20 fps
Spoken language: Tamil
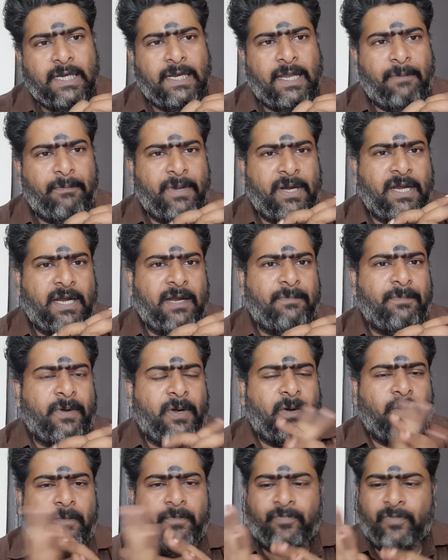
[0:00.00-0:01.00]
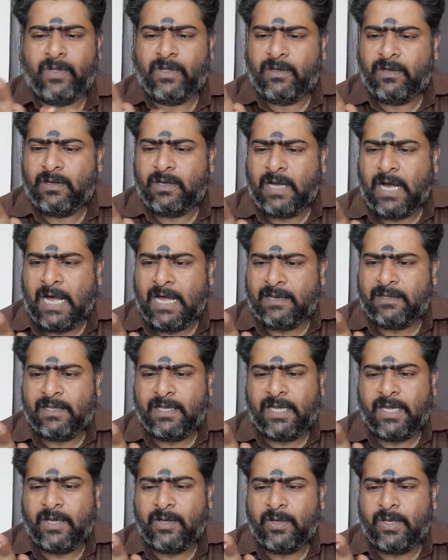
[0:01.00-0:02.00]
நம்ம நினைப்போம்
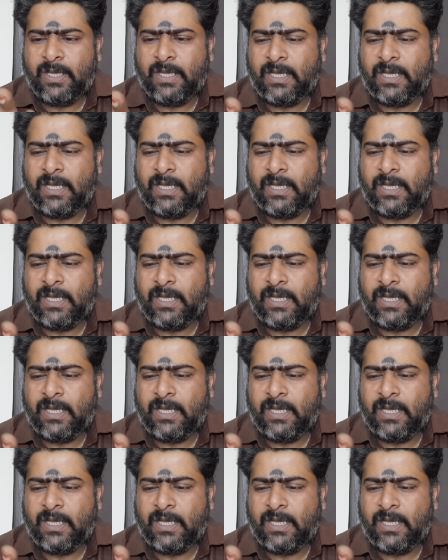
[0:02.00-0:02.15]
கார்த்திகை